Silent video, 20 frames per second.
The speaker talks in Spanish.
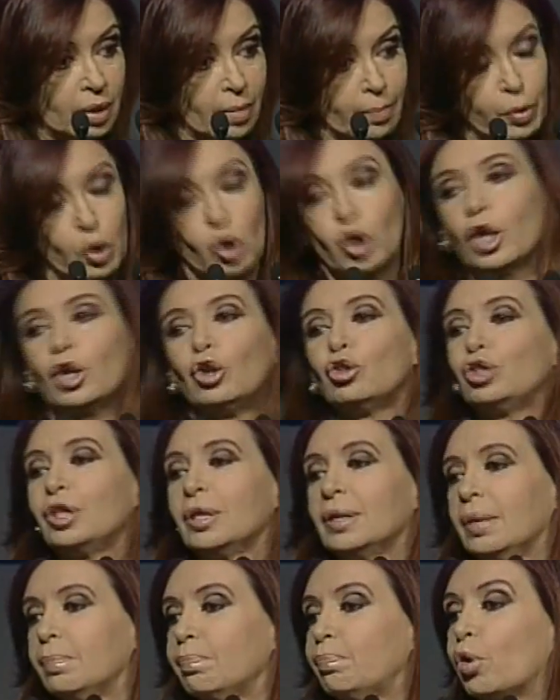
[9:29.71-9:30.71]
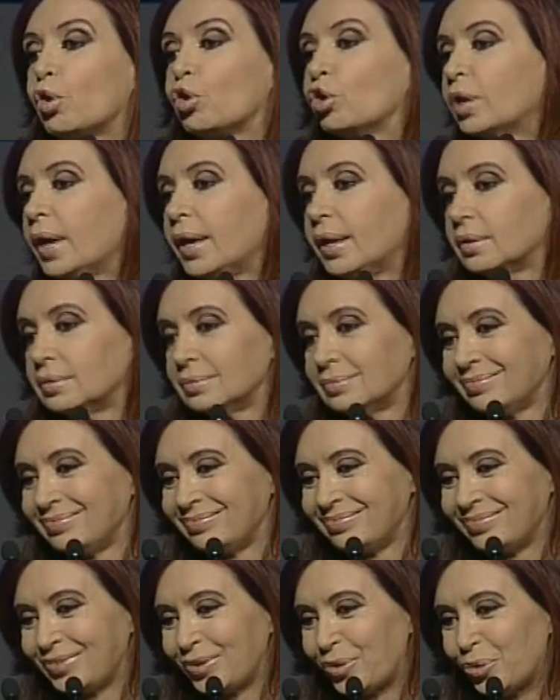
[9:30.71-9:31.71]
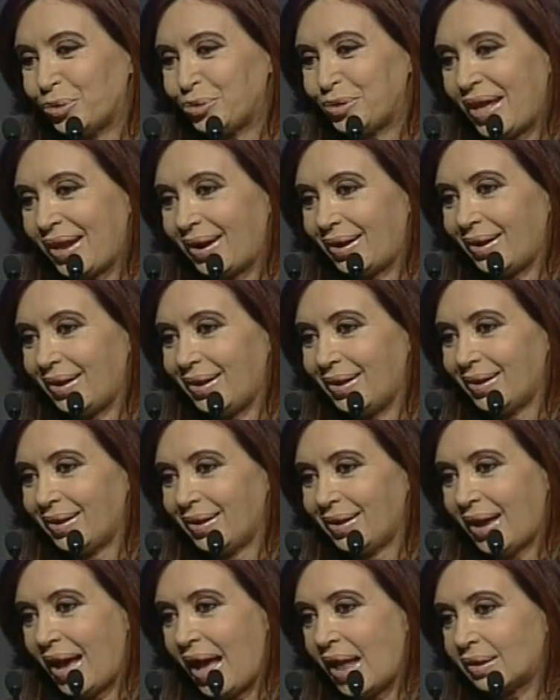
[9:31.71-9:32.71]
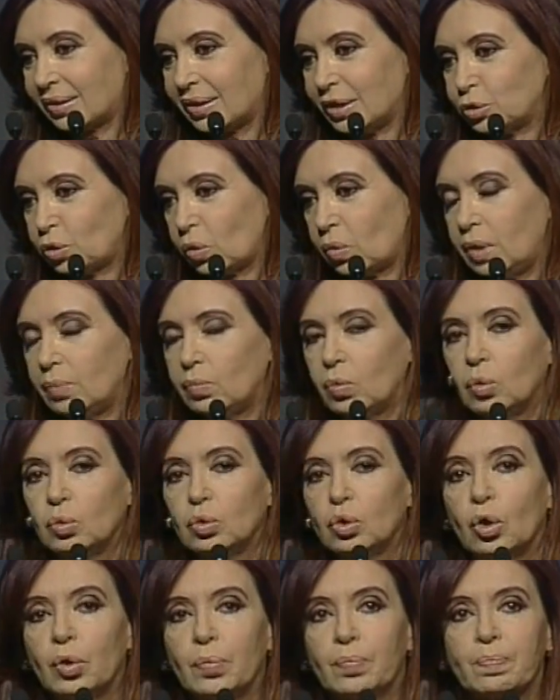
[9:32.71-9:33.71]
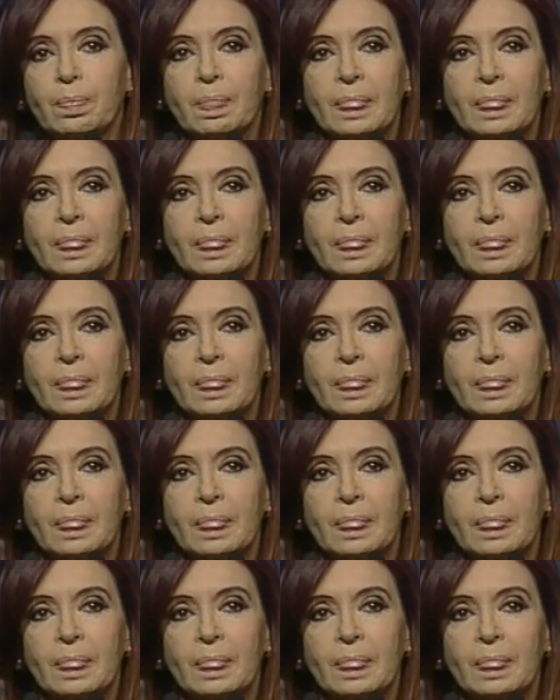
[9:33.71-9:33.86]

pero que no tienen por qué gustarle al resto del mundo.